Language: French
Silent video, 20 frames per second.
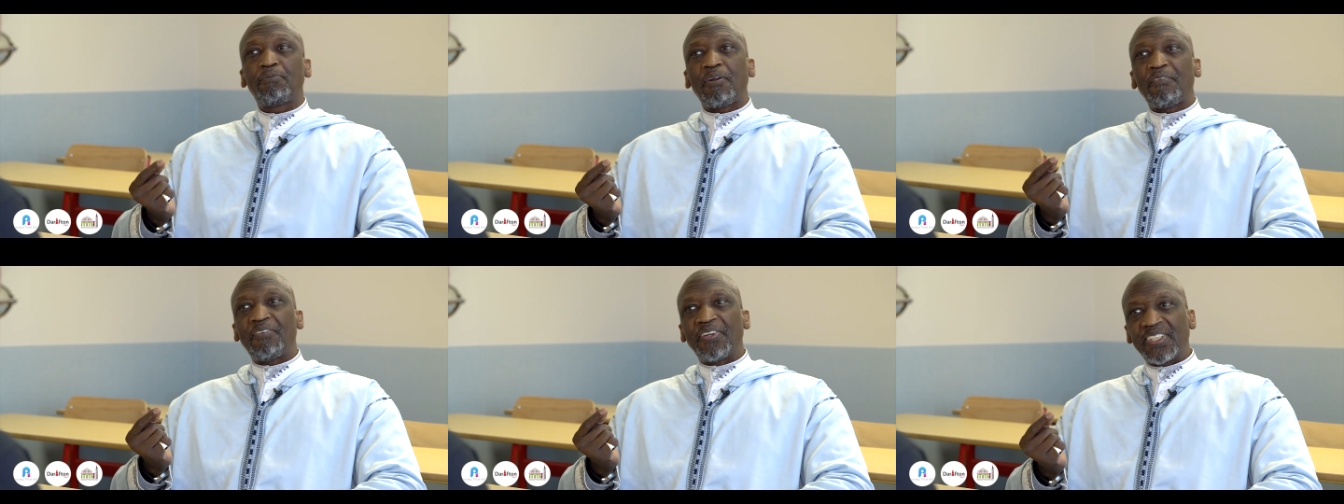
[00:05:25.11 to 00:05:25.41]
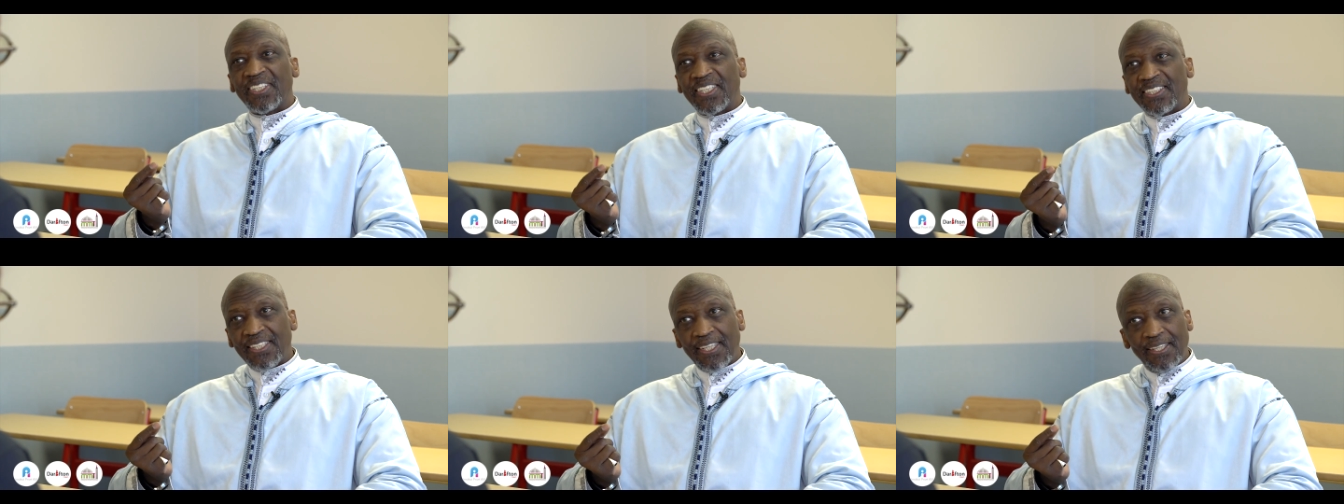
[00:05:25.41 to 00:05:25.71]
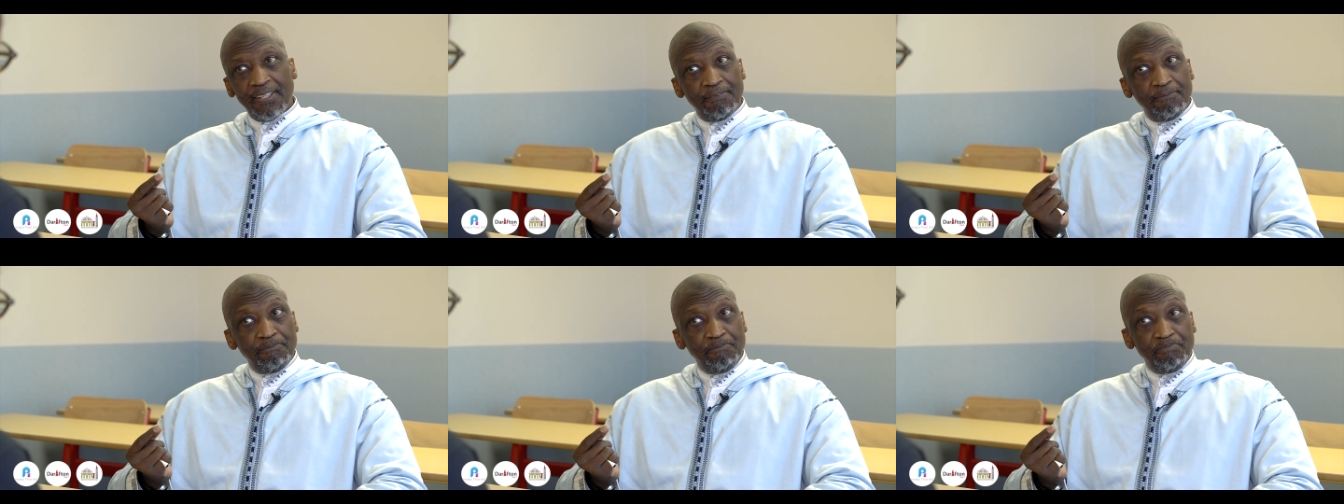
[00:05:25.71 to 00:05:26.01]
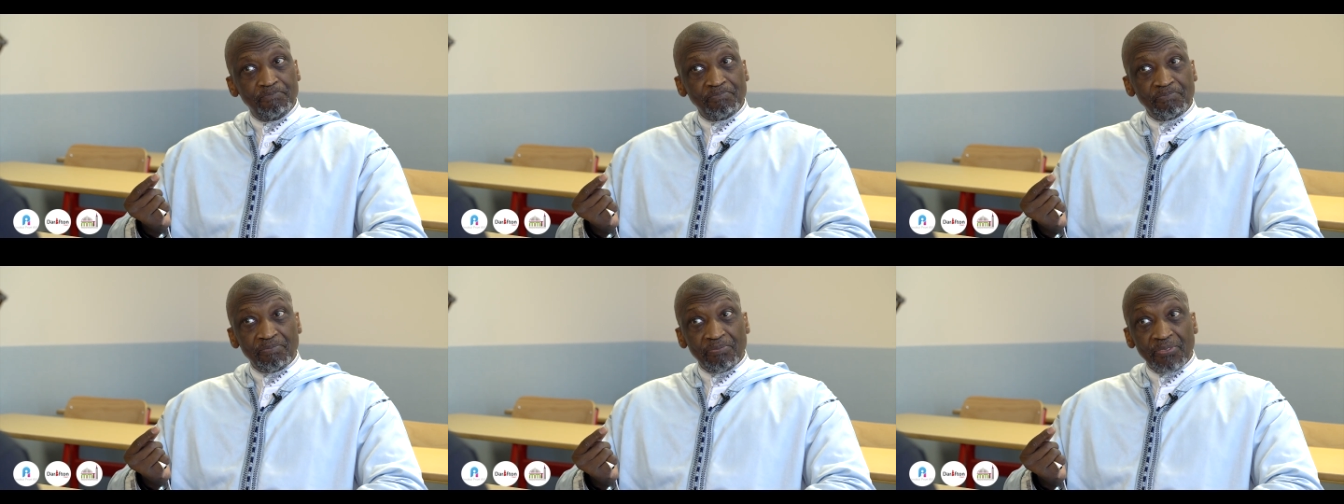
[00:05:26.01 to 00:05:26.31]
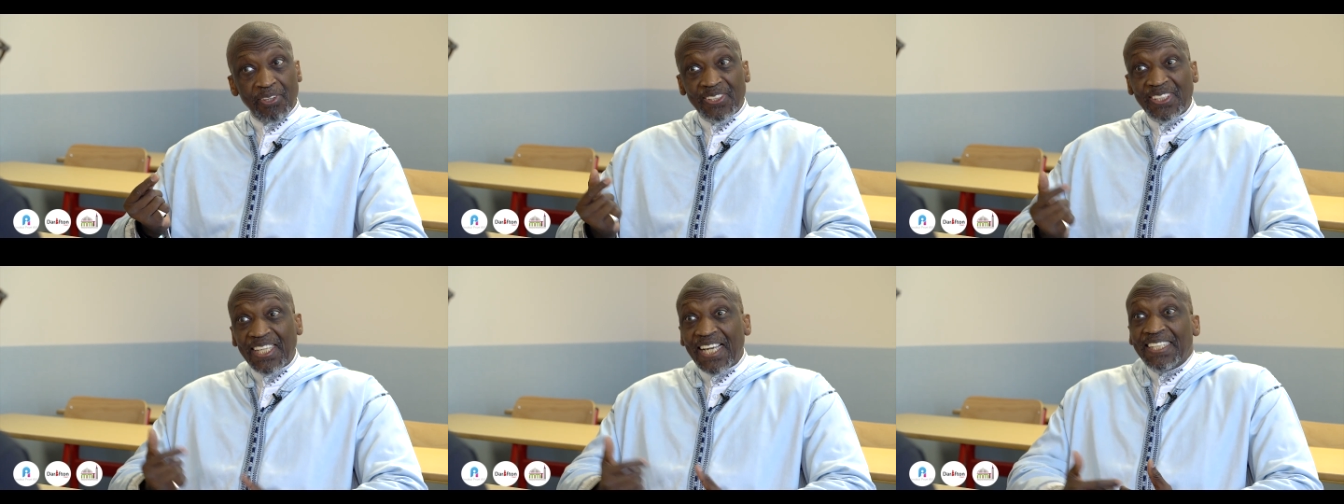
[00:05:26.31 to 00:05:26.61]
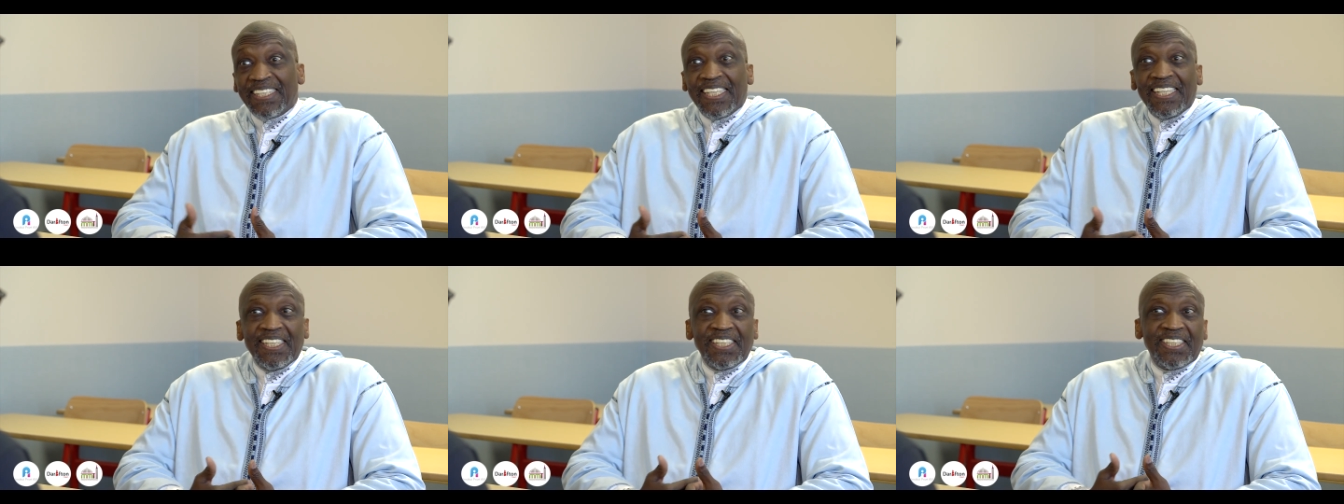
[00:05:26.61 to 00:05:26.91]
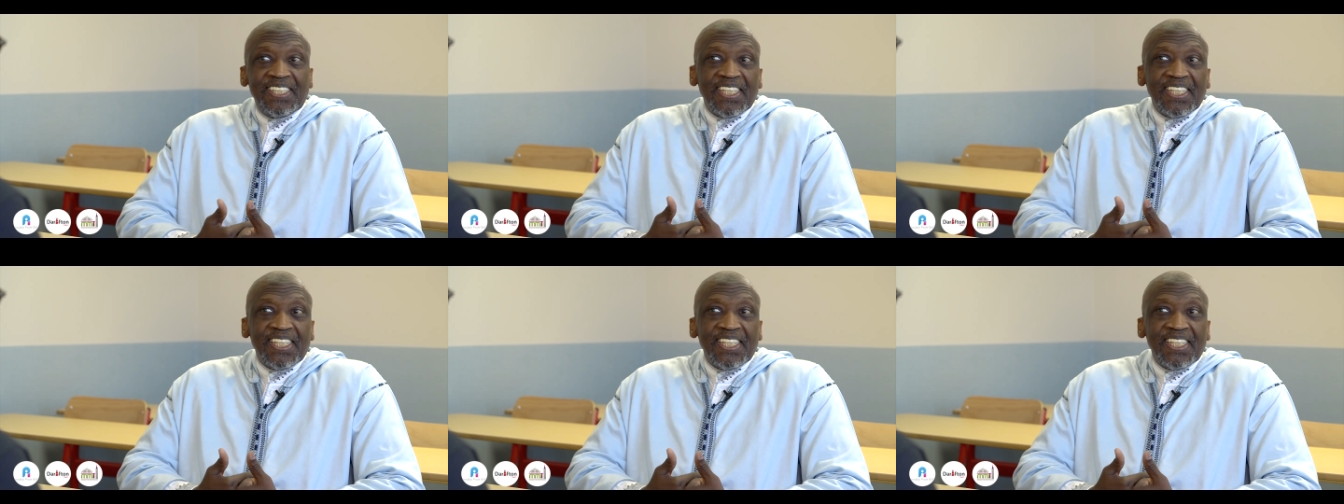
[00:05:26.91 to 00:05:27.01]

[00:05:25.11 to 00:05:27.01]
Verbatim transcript: prophète sallallahu donc ça a été une